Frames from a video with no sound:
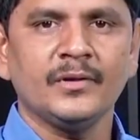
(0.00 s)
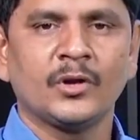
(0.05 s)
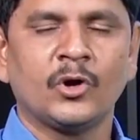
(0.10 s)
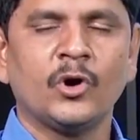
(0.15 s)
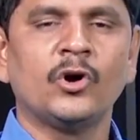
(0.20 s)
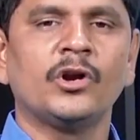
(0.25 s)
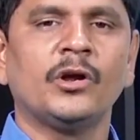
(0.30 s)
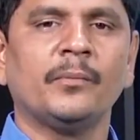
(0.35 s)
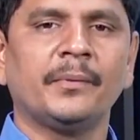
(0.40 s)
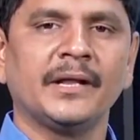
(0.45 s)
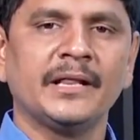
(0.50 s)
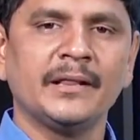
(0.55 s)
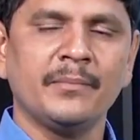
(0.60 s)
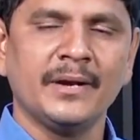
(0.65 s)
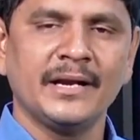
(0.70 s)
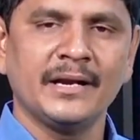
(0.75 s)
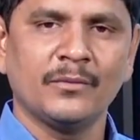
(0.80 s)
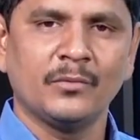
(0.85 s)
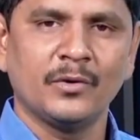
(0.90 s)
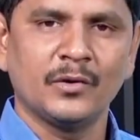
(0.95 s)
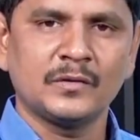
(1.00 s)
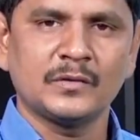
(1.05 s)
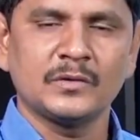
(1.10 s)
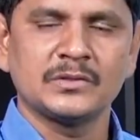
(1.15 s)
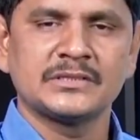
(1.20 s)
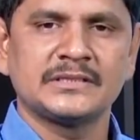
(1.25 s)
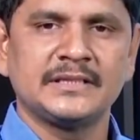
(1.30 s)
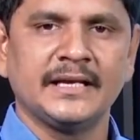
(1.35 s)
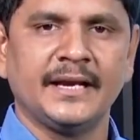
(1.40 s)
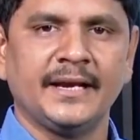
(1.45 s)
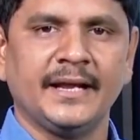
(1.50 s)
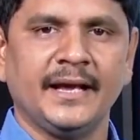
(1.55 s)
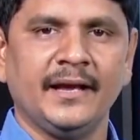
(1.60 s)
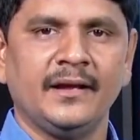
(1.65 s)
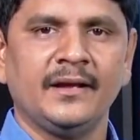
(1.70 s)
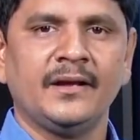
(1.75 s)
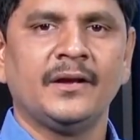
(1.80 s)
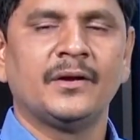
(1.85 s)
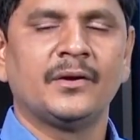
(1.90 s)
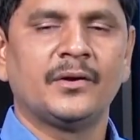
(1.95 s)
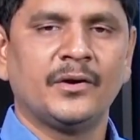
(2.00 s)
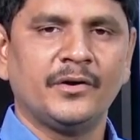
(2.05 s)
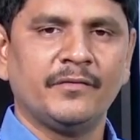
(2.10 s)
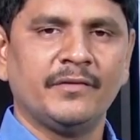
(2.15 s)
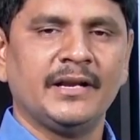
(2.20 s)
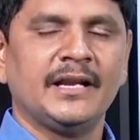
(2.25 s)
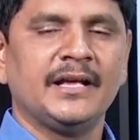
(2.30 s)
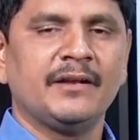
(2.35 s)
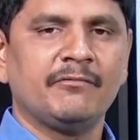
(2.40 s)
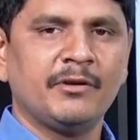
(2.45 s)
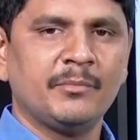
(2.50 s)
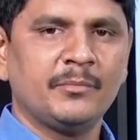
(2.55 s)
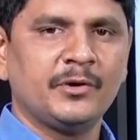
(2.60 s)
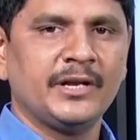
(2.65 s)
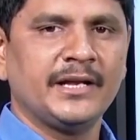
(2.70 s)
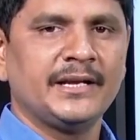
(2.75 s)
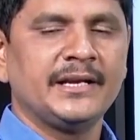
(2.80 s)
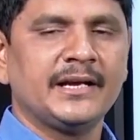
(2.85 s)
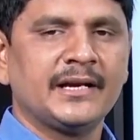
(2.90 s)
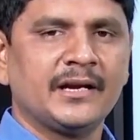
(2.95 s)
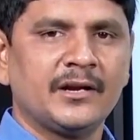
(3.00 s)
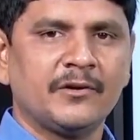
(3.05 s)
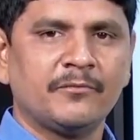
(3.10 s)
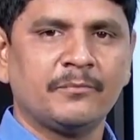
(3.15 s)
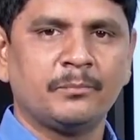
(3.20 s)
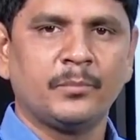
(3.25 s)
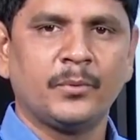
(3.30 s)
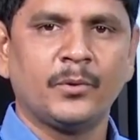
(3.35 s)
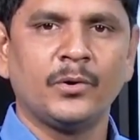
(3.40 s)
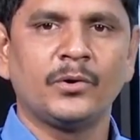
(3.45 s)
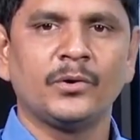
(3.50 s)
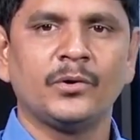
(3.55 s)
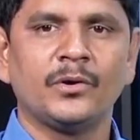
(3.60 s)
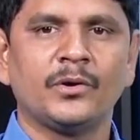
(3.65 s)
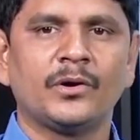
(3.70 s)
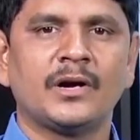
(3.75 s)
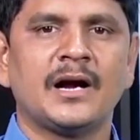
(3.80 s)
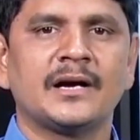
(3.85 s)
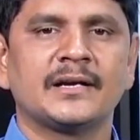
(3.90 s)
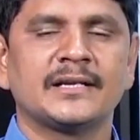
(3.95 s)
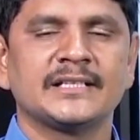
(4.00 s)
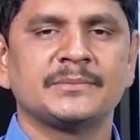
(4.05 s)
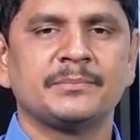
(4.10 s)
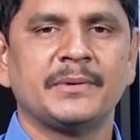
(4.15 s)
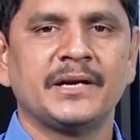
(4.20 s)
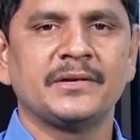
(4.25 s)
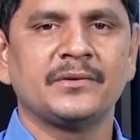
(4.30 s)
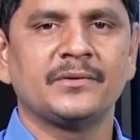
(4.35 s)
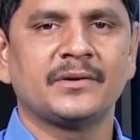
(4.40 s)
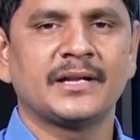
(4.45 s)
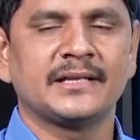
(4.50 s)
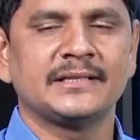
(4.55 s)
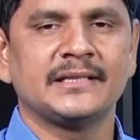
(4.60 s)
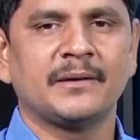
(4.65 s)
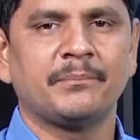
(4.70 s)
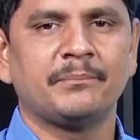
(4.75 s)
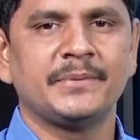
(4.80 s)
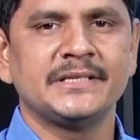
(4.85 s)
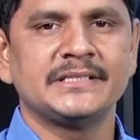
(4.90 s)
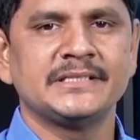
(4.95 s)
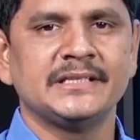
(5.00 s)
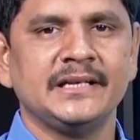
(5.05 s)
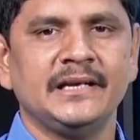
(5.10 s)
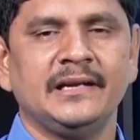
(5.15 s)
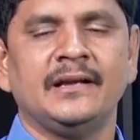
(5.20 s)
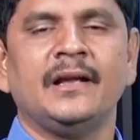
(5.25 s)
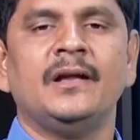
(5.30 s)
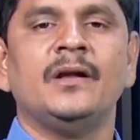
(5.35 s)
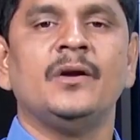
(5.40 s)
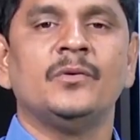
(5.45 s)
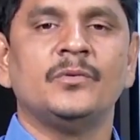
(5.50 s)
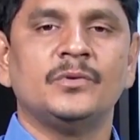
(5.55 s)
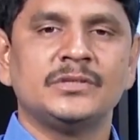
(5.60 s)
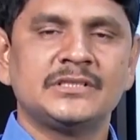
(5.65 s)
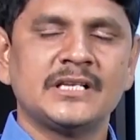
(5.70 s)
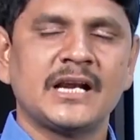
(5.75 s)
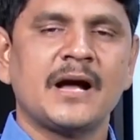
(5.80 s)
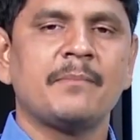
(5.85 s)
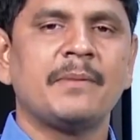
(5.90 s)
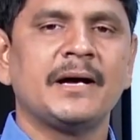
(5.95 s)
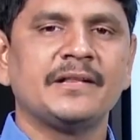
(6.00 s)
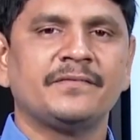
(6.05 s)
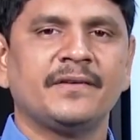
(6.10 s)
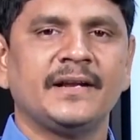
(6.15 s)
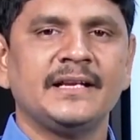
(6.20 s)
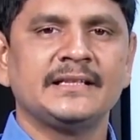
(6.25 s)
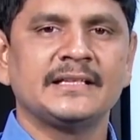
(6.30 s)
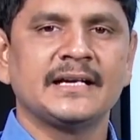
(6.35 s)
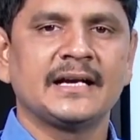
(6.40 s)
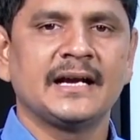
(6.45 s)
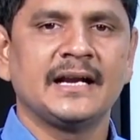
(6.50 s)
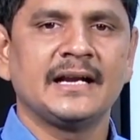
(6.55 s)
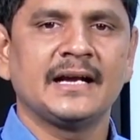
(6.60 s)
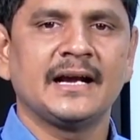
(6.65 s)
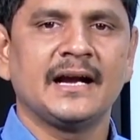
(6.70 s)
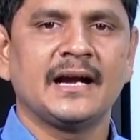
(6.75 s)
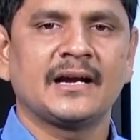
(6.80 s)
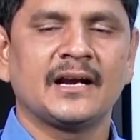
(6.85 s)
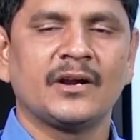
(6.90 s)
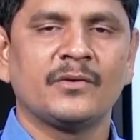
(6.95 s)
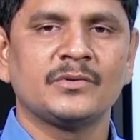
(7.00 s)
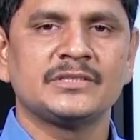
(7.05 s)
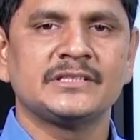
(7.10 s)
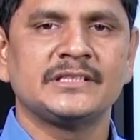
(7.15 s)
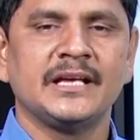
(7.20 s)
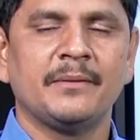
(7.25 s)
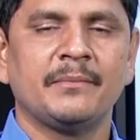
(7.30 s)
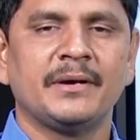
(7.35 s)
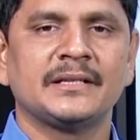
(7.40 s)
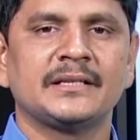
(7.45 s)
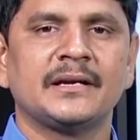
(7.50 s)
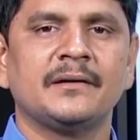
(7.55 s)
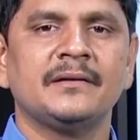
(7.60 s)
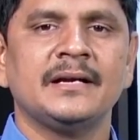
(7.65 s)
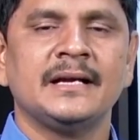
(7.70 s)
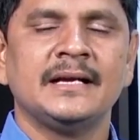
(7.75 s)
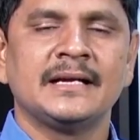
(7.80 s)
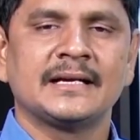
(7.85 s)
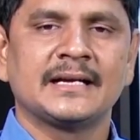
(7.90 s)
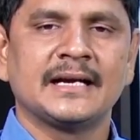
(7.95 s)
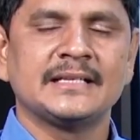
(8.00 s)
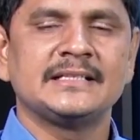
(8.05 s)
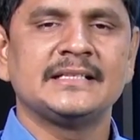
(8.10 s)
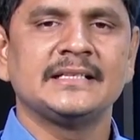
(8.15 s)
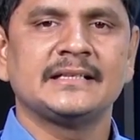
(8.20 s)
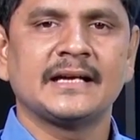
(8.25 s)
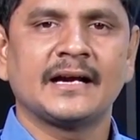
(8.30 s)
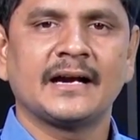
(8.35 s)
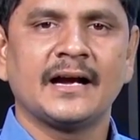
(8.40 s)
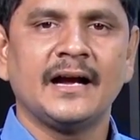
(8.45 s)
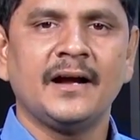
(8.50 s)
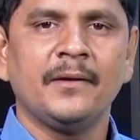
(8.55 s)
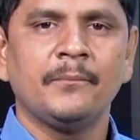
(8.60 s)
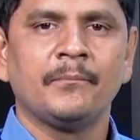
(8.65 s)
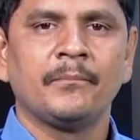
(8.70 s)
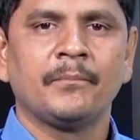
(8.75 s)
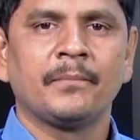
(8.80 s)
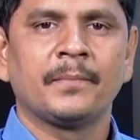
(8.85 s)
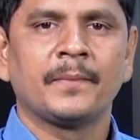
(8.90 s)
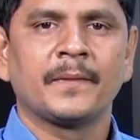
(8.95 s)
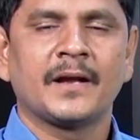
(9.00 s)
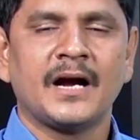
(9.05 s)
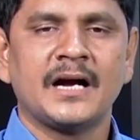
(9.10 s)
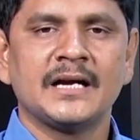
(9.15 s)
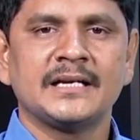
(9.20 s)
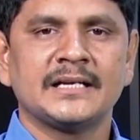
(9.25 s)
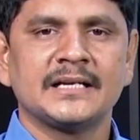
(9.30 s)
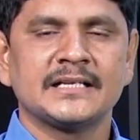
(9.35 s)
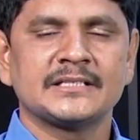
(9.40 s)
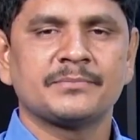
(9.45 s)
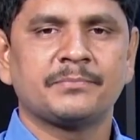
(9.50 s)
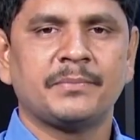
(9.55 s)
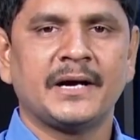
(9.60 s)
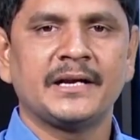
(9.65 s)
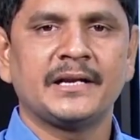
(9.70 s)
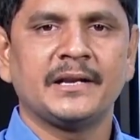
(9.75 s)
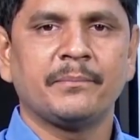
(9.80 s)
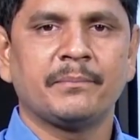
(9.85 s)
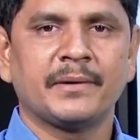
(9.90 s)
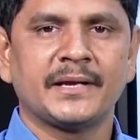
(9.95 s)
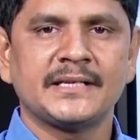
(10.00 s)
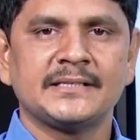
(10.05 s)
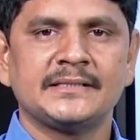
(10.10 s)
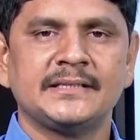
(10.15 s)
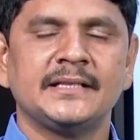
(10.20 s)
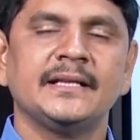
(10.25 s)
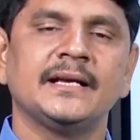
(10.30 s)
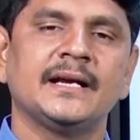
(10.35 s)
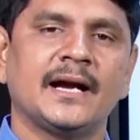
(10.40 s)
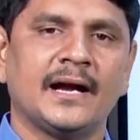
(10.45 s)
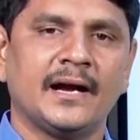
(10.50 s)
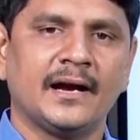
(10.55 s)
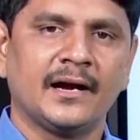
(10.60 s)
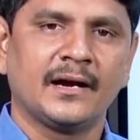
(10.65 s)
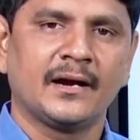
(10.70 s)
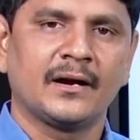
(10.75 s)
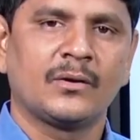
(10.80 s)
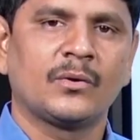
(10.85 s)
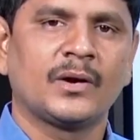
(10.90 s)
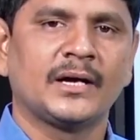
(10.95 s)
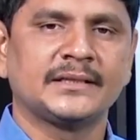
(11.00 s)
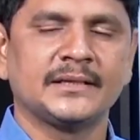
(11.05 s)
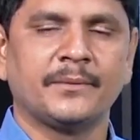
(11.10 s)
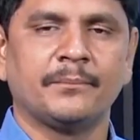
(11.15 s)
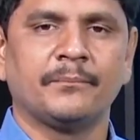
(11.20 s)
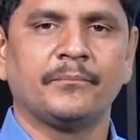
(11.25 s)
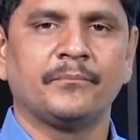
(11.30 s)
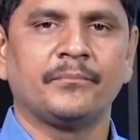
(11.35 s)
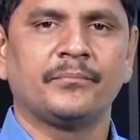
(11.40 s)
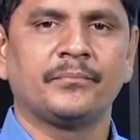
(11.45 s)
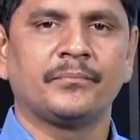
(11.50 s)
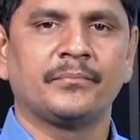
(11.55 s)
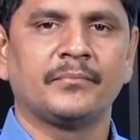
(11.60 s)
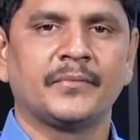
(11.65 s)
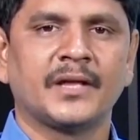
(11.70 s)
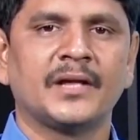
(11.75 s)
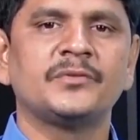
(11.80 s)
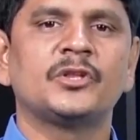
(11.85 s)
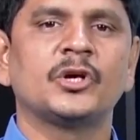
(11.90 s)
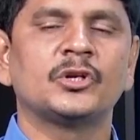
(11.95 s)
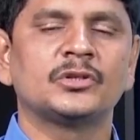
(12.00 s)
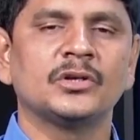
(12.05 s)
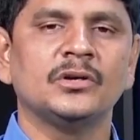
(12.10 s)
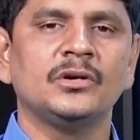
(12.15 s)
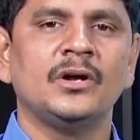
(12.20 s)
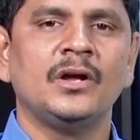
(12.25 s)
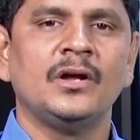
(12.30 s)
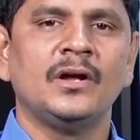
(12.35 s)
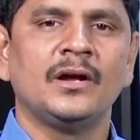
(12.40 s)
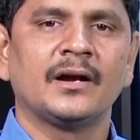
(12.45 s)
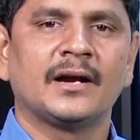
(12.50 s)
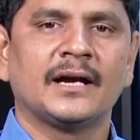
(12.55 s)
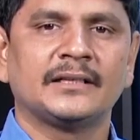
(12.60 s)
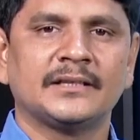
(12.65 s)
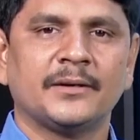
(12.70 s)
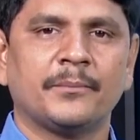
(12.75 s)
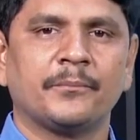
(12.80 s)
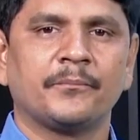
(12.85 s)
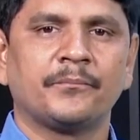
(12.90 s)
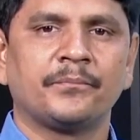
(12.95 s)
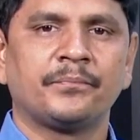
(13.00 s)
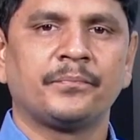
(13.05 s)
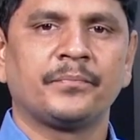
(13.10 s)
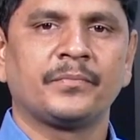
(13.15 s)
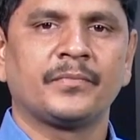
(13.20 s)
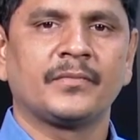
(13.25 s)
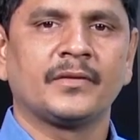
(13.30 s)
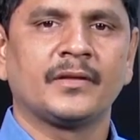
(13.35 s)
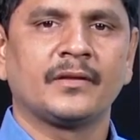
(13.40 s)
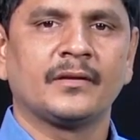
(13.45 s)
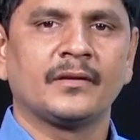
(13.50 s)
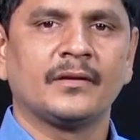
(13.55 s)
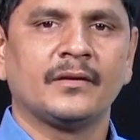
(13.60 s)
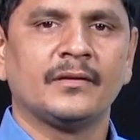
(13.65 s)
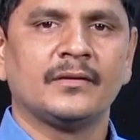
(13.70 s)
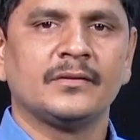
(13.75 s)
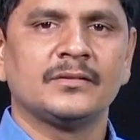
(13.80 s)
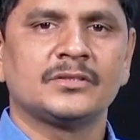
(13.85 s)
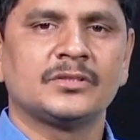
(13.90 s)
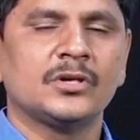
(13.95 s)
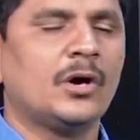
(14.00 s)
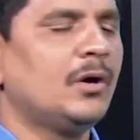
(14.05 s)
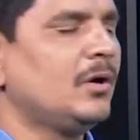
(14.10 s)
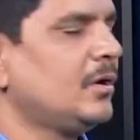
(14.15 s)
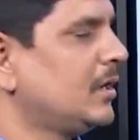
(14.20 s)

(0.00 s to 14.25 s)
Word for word: గౌరవప్రదమైన ఓట్లు వస్తేనే రెండు వేల ఇరవై మూడు ఎన్నికల్లో పోరులో కాంగ్రెస్ పార్టీ ఉంటుంది తప్పించి హుజరాబాద్ ఫలితం కనుక అక్కడ వస్తే మాత్రం ఖచ్చితంగా కాంగ్రెస్ పార్టీ పరిస్థితి కథం అంతటితో కథం సో